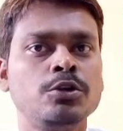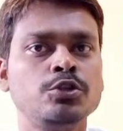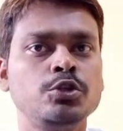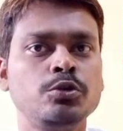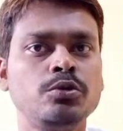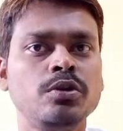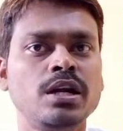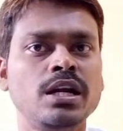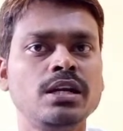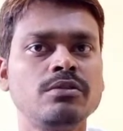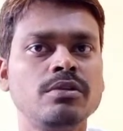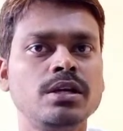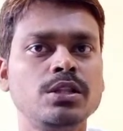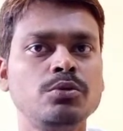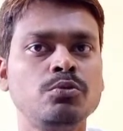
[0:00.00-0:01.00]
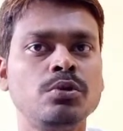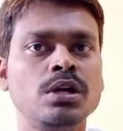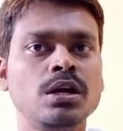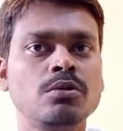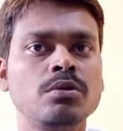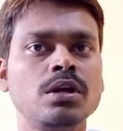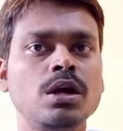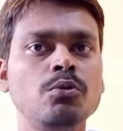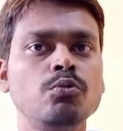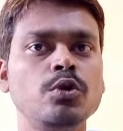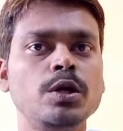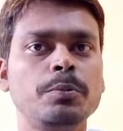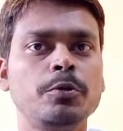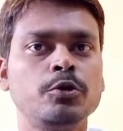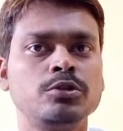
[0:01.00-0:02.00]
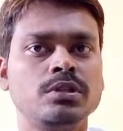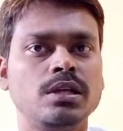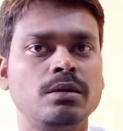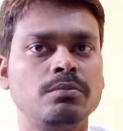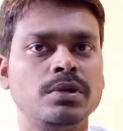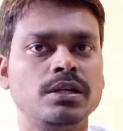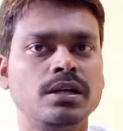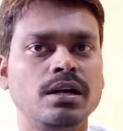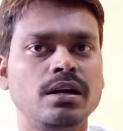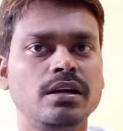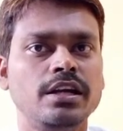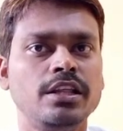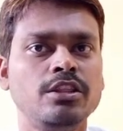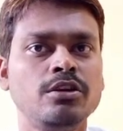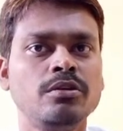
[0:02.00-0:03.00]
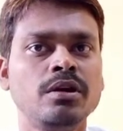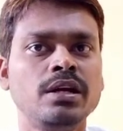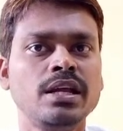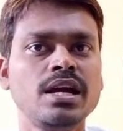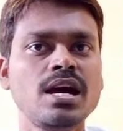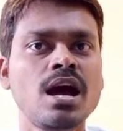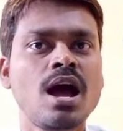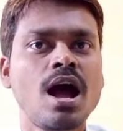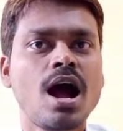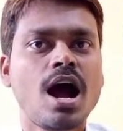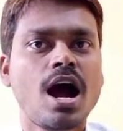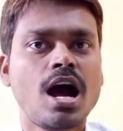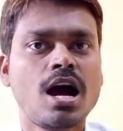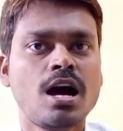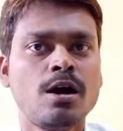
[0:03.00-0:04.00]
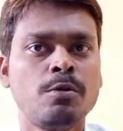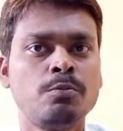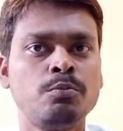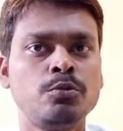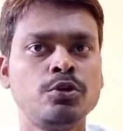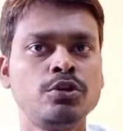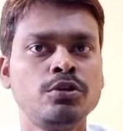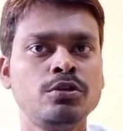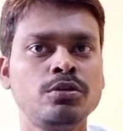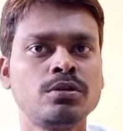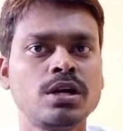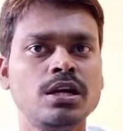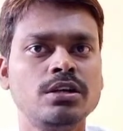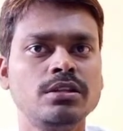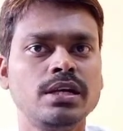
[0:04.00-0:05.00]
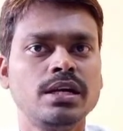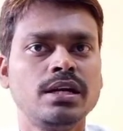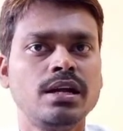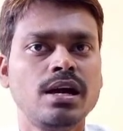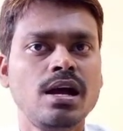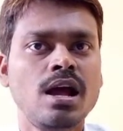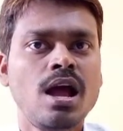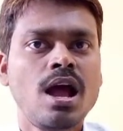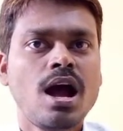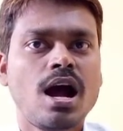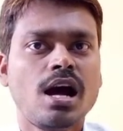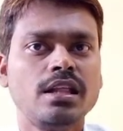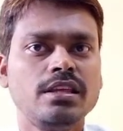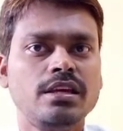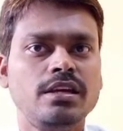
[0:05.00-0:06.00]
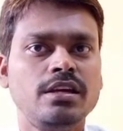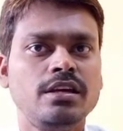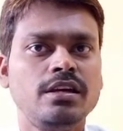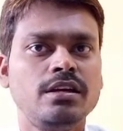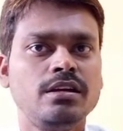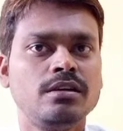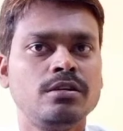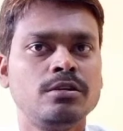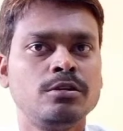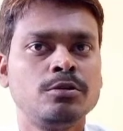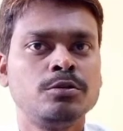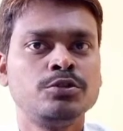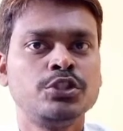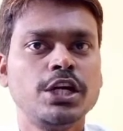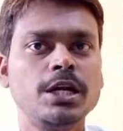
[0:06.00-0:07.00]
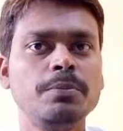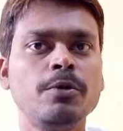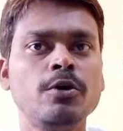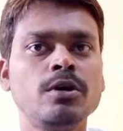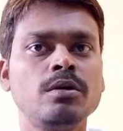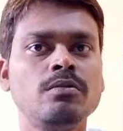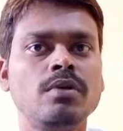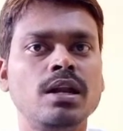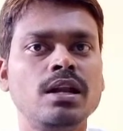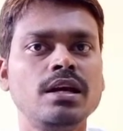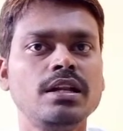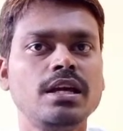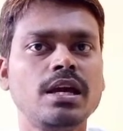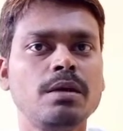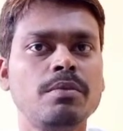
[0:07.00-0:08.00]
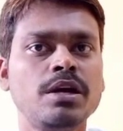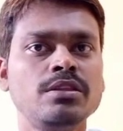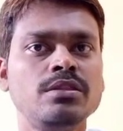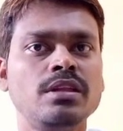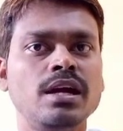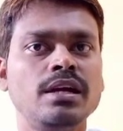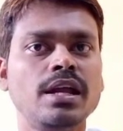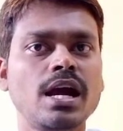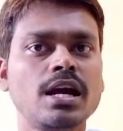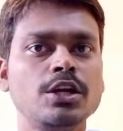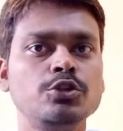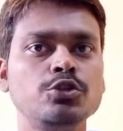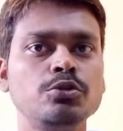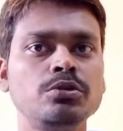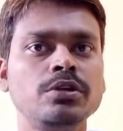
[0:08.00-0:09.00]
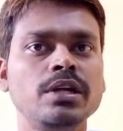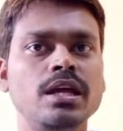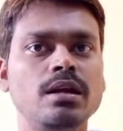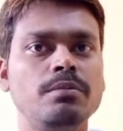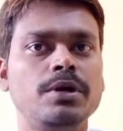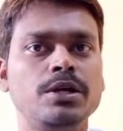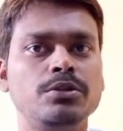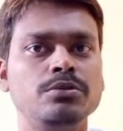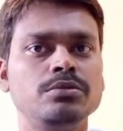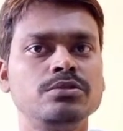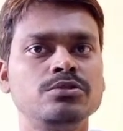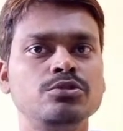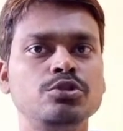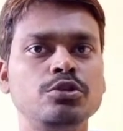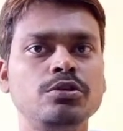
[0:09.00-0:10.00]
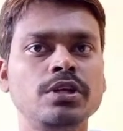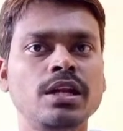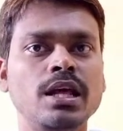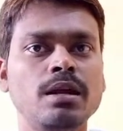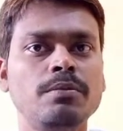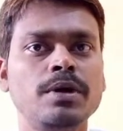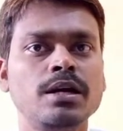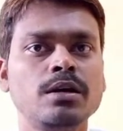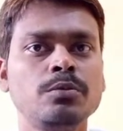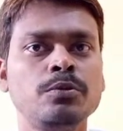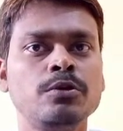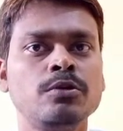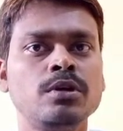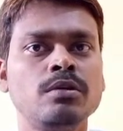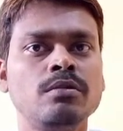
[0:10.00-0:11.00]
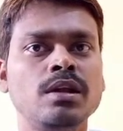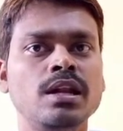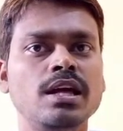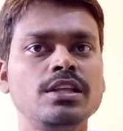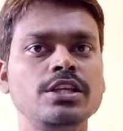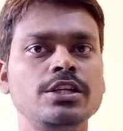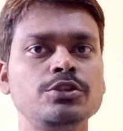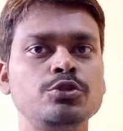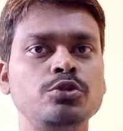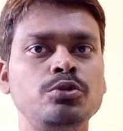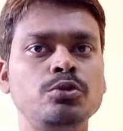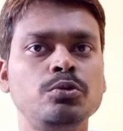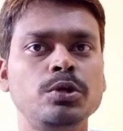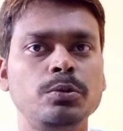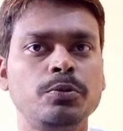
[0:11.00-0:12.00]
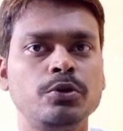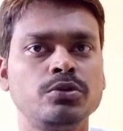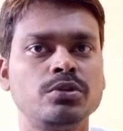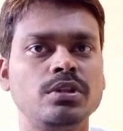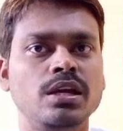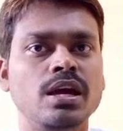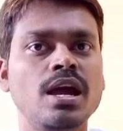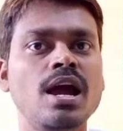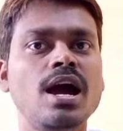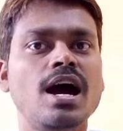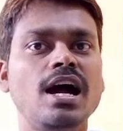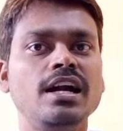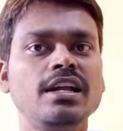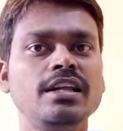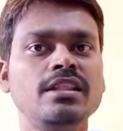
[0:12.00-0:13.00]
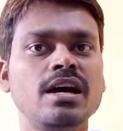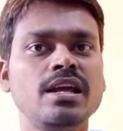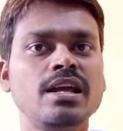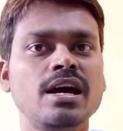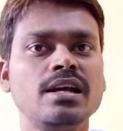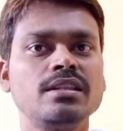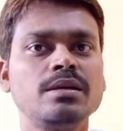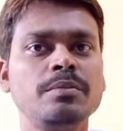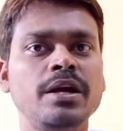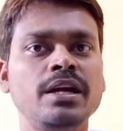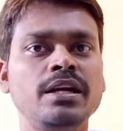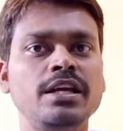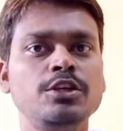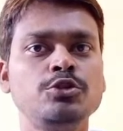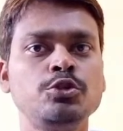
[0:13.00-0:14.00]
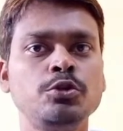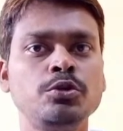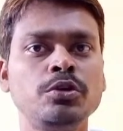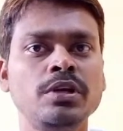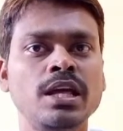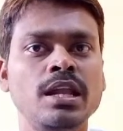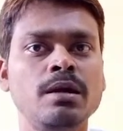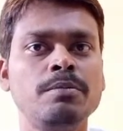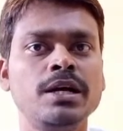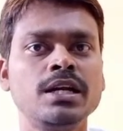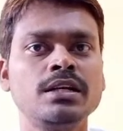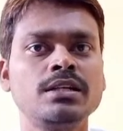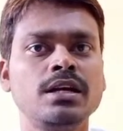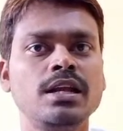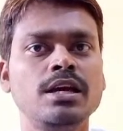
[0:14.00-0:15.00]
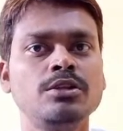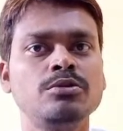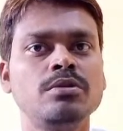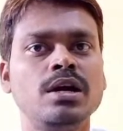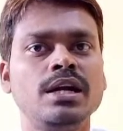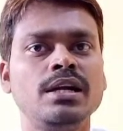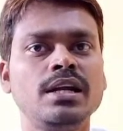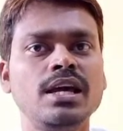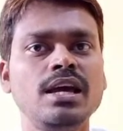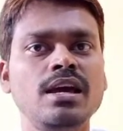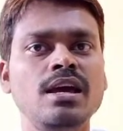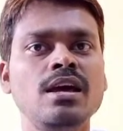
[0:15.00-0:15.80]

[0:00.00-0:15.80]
జుట్టు అనేటువంటిది ఉండకుండా ఊడిపోతుంది అనమాట ఎందుకంటే ఆ మూడు కళ్ళు దగ్గర అది చెడిపోవడం వలన నీకేమవుతుంది అంటే అక్కడ జుట్టు నిలబడదు జుట్టు నిలబడకపోవడం వలన నీకు జుట్టు ఊడిపోతుంది అంటే దాని అర్థం ఏంటి జుట్టు నిలబడట్లేదు అంటే